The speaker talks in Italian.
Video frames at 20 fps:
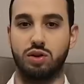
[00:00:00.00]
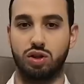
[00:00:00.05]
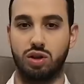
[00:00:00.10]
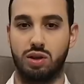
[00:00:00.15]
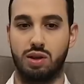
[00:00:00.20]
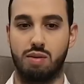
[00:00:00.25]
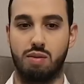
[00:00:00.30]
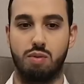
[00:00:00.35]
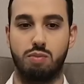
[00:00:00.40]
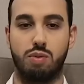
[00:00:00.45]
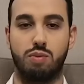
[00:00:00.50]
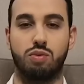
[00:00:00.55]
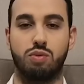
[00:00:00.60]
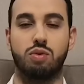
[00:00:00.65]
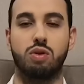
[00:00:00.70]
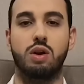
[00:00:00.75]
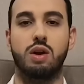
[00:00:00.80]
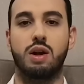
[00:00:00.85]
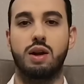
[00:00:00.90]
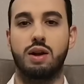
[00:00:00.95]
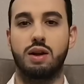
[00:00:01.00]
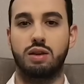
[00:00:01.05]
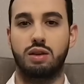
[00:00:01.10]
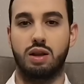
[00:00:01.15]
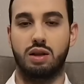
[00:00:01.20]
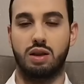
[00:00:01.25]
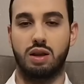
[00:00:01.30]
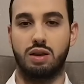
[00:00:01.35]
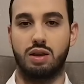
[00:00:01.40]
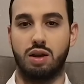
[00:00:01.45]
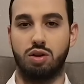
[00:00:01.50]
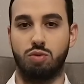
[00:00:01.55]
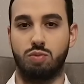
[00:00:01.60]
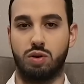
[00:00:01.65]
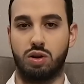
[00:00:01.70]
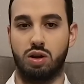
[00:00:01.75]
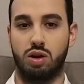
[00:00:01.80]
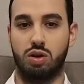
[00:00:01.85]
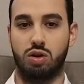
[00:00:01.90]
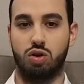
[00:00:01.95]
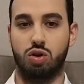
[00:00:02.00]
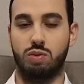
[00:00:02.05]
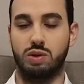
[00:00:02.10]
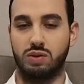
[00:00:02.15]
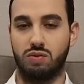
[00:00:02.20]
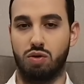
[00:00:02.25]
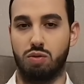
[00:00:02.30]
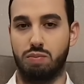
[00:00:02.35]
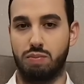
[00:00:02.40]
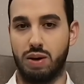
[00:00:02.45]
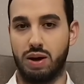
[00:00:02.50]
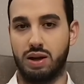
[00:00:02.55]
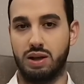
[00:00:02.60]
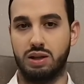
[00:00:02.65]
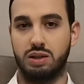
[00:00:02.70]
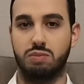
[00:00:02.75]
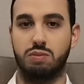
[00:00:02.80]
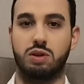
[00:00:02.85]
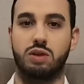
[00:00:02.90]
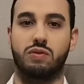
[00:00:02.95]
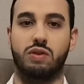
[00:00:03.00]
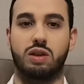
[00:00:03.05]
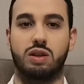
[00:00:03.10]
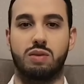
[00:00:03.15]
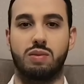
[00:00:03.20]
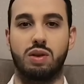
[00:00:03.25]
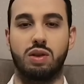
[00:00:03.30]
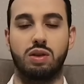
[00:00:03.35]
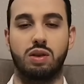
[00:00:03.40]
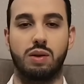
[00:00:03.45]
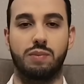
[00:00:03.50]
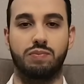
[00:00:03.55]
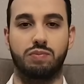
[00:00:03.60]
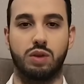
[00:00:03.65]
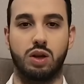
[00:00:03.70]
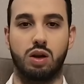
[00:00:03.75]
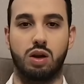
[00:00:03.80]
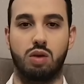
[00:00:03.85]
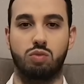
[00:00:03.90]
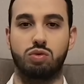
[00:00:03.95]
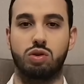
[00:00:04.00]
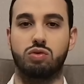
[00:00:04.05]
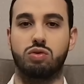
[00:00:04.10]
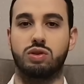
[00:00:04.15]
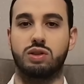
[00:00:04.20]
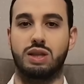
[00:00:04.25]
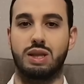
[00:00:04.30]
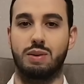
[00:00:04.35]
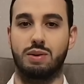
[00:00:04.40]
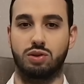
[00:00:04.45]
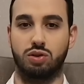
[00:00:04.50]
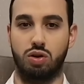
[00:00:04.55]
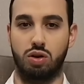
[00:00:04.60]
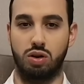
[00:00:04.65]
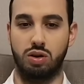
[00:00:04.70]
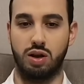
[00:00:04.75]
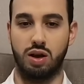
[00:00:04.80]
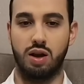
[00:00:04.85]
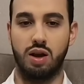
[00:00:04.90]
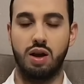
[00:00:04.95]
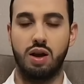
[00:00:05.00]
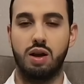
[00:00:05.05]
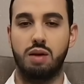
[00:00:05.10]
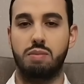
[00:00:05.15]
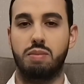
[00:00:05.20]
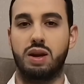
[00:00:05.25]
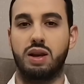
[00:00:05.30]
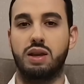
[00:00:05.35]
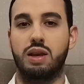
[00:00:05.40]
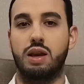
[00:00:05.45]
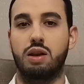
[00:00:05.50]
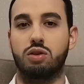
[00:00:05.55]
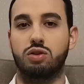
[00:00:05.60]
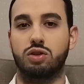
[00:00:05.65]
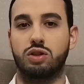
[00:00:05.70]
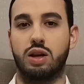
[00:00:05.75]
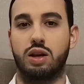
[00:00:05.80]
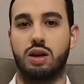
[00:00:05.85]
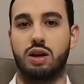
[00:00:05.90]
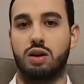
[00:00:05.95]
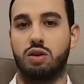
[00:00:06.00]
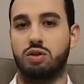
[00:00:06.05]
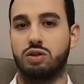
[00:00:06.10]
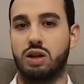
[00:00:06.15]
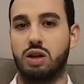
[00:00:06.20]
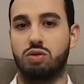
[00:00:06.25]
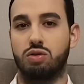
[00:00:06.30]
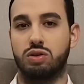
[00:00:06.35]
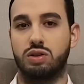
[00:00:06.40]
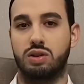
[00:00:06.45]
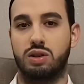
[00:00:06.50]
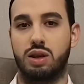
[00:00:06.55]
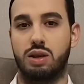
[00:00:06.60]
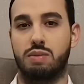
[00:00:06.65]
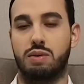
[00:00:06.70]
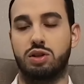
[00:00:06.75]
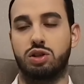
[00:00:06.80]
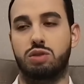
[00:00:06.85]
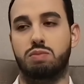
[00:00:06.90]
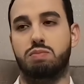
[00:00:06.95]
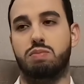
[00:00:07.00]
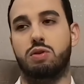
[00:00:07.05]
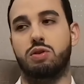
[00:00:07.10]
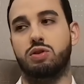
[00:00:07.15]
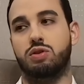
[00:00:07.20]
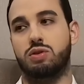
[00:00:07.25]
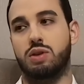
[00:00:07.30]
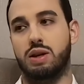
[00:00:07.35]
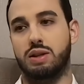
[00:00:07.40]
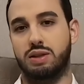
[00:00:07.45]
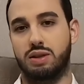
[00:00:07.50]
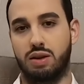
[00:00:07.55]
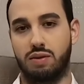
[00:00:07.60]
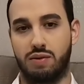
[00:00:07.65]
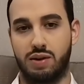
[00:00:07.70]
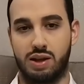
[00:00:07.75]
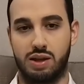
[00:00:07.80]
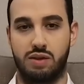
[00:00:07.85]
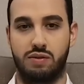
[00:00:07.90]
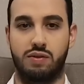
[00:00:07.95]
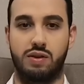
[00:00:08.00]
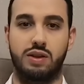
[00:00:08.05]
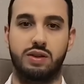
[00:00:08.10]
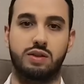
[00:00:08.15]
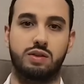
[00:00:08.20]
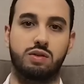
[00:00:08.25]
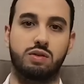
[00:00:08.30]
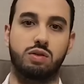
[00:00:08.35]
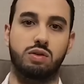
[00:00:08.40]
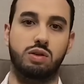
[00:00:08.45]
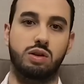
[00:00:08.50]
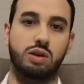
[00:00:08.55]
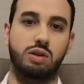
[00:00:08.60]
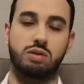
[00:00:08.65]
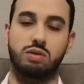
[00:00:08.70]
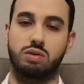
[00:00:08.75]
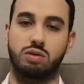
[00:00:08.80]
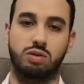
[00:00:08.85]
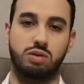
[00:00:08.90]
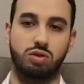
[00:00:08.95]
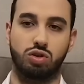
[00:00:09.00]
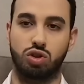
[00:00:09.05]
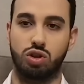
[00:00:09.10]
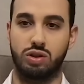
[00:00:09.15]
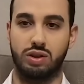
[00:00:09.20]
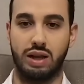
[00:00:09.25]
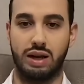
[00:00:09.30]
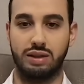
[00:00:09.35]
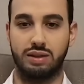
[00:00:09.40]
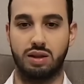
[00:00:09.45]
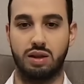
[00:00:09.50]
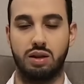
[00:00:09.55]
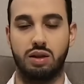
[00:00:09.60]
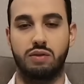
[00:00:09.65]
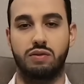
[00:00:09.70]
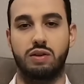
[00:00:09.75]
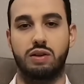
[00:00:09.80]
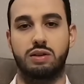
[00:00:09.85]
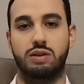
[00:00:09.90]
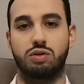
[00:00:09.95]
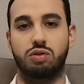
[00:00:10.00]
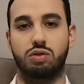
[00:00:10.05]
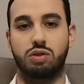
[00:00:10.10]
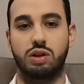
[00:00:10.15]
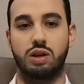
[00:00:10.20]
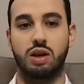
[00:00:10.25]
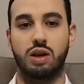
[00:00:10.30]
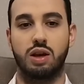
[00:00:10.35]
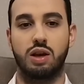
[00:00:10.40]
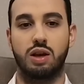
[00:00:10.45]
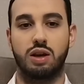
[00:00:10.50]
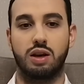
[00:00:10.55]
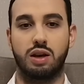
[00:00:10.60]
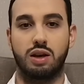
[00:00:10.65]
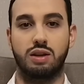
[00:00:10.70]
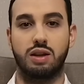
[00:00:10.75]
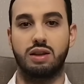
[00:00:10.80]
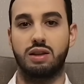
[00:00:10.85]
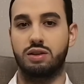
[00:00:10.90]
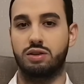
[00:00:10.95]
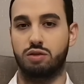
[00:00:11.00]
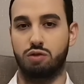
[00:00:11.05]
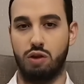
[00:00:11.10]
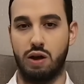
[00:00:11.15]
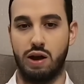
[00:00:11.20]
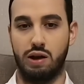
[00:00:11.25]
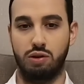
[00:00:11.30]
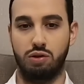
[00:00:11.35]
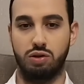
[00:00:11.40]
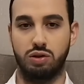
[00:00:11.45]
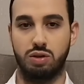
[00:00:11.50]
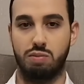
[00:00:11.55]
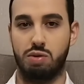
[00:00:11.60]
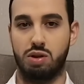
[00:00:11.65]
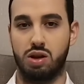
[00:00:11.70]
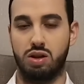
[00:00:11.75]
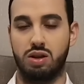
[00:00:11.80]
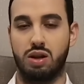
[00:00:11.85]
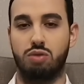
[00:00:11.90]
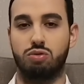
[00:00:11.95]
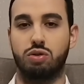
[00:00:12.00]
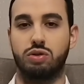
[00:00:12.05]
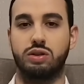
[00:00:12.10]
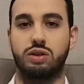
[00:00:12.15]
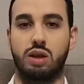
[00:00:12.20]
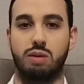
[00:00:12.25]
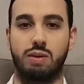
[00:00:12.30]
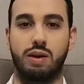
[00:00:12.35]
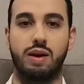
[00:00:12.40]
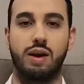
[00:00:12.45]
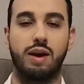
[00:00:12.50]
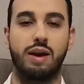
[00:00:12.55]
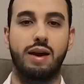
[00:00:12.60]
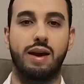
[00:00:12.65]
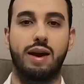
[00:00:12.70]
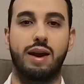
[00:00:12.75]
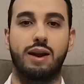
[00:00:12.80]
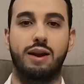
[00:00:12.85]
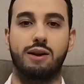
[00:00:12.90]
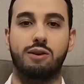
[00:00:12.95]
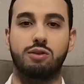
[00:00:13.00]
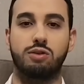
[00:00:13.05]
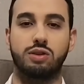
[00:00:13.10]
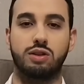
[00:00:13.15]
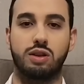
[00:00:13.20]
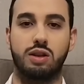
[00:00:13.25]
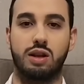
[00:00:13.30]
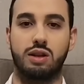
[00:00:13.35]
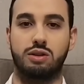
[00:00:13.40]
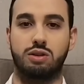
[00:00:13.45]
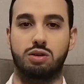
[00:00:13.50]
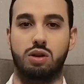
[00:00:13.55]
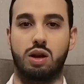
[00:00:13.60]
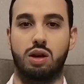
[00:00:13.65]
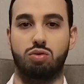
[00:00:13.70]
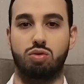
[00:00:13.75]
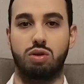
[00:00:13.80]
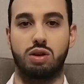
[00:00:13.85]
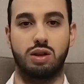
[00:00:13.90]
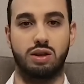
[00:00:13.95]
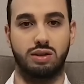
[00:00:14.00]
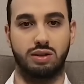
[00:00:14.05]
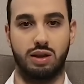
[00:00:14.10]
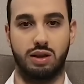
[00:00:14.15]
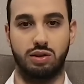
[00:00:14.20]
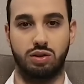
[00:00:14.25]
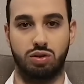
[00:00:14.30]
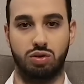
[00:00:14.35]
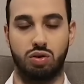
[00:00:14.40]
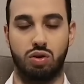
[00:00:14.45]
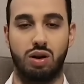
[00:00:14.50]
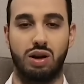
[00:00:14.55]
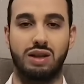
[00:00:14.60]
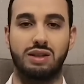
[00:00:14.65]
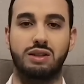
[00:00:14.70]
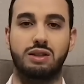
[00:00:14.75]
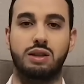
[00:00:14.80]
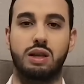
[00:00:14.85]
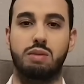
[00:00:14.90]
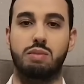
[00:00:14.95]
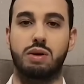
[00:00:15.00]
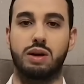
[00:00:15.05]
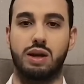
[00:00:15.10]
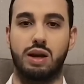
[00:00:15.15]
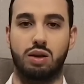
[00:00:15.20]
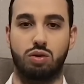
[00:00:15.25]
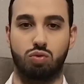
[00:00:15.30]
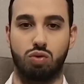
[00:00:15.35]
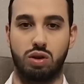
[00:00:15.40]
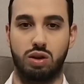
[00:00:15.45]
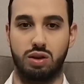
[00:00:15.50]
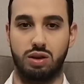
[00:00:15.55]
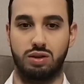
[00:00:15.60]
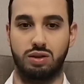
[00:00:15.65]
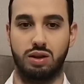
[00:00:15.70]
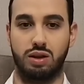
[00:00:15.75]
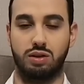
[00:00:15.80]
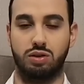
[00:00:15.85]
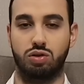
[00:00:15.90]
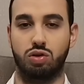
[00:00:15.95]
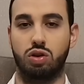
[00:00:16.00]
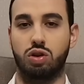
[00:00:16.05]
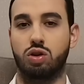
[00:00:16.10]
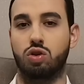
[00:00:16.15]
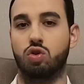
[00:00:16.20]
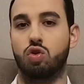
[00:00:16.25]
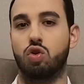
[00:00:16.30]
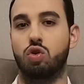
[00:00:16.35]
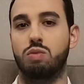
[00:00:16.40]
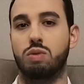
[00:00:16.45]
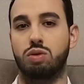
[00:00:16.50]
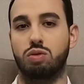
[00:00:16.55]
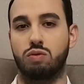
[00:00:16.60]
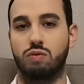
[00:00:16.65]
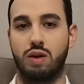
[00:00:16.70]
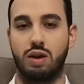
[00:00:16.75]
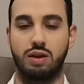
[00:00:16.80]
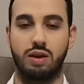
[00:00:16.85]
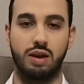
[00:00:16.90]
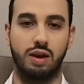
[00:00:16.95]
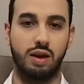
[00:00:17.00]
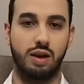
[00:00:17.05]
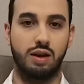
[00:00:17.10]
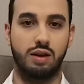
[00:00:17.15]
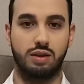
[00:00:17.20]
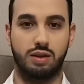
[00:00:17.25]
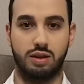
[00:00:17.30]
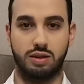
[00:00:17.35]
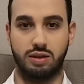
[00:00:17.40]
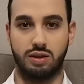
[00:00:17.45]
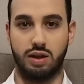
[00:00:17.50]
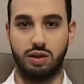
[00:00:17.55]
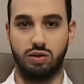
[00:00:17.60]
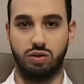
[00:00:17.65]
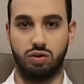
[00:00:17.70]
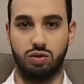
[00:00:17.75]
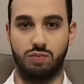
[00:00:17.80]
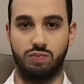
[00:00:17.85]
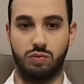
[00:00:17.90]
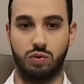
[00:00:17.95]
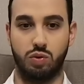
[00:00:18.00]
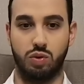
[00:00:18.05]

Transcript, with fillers: Qua scendiamo un po' più nel dettaglio per il come sviluppare specificatamente eh, un'autostima solida. Per chi non sa cos'è l'autostima ci possono essere varie definizioni, non, non ci interessa le definizioni eh, da dizionario, semplicemente l'autostima è la considerazione che tu hai di te stesso, la stima che tu hai di te stesso, il come tu vedi te stesso.